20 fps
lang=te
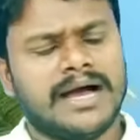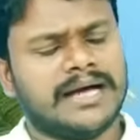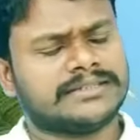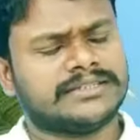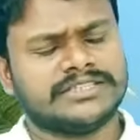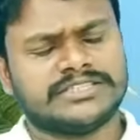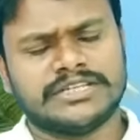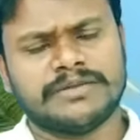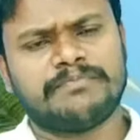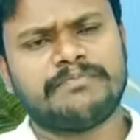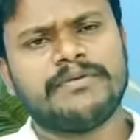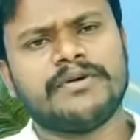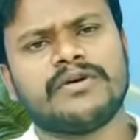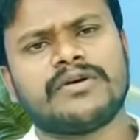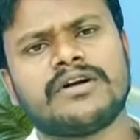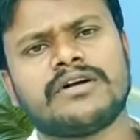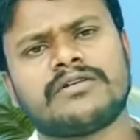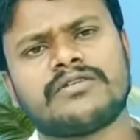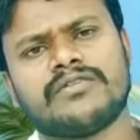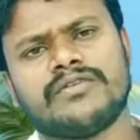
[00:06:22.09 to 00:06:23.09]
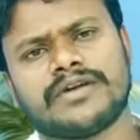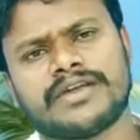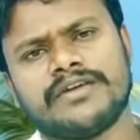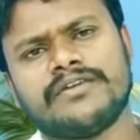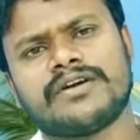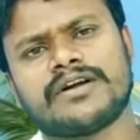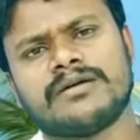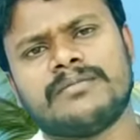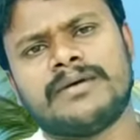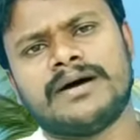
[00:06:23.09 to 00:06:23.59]
అతను చెప్పే ఒక ఒకే
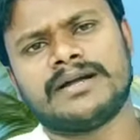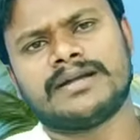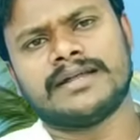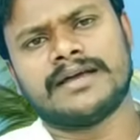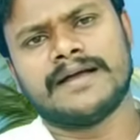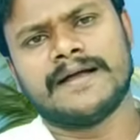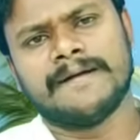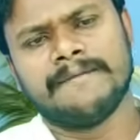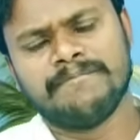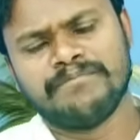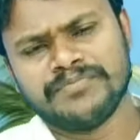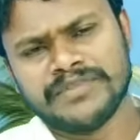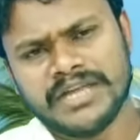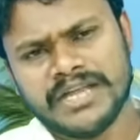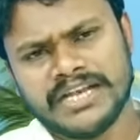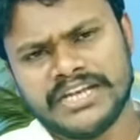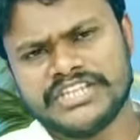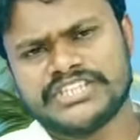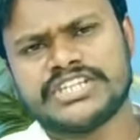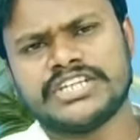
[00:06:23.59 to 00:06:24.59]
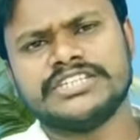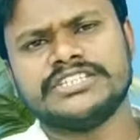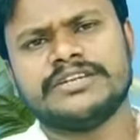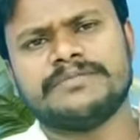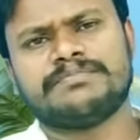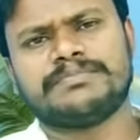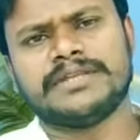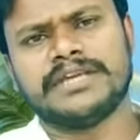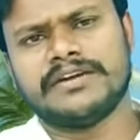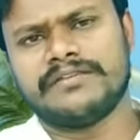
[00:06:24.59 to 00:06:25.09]
ఒక్క మాట నిజం
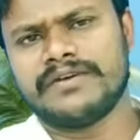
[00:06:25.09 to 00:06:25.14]
చెప్తే